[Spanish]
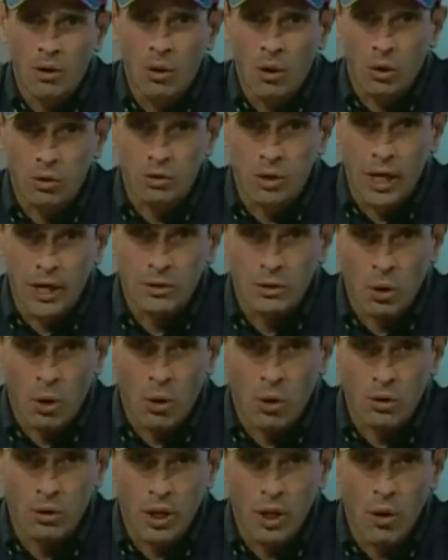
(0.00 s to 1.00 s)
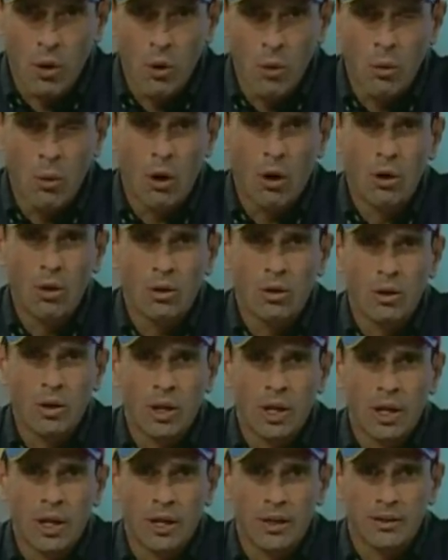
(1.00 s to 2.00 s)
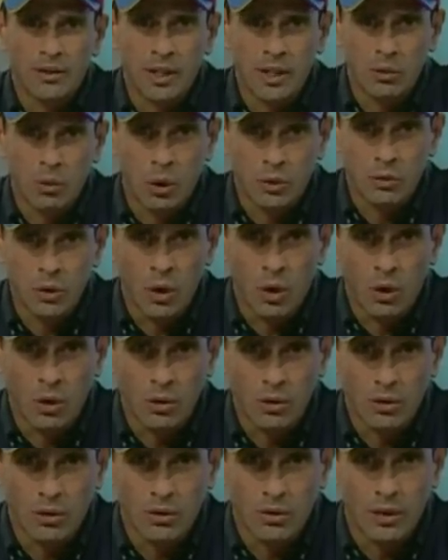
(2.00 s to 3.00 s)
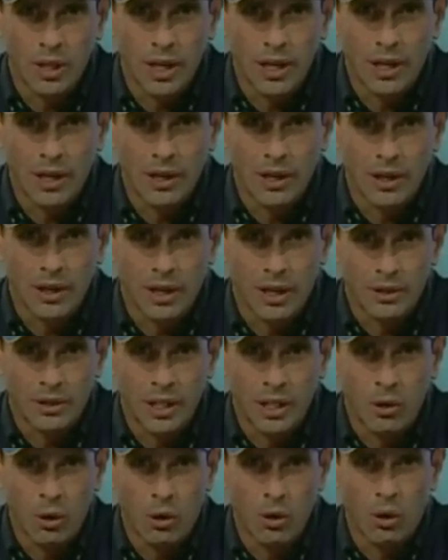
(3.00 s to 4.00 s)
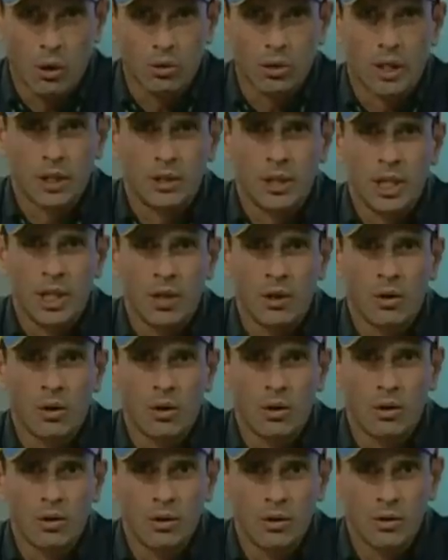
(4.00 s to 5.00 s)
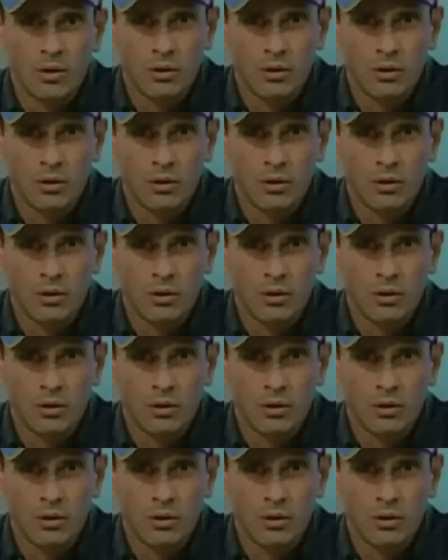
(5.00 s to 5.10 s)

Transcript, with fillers: los centros donde hubo eh, situación del retiro de los testigos,